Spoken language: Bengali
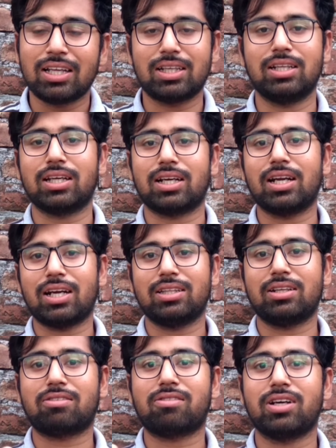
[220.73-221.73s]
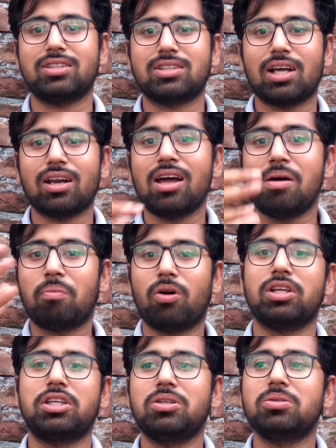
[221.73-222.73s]
তিনি দেখলেন এদের ক্রিস্টাল
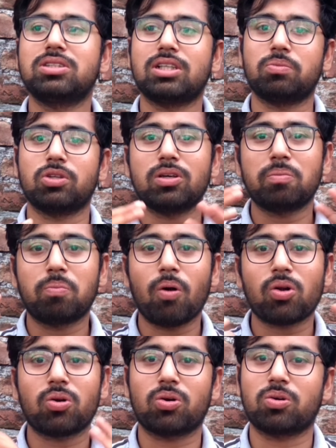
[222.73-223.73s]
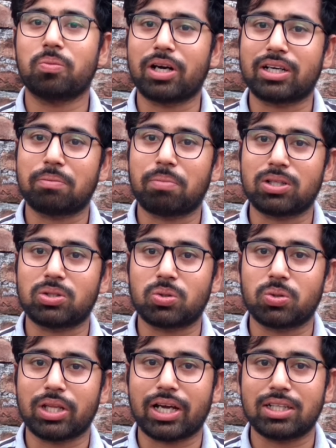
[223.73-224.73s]
মলিকিউলসের মধ্যে বড় রকমের একটা
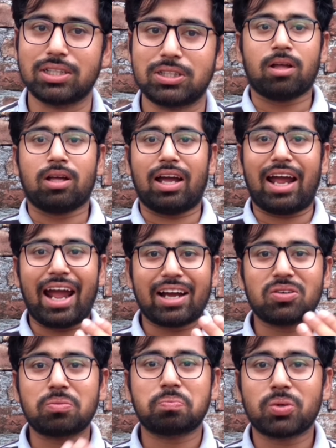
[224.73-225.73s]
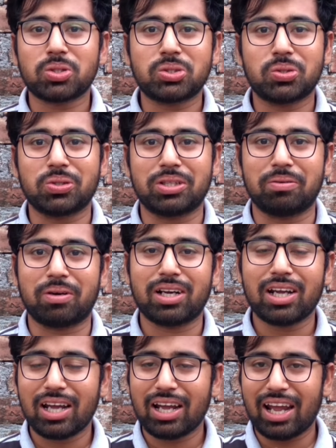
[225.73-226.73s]
পার্থক্য দেখা দিচ্ছে এখন প্রশ্ন হতে পারে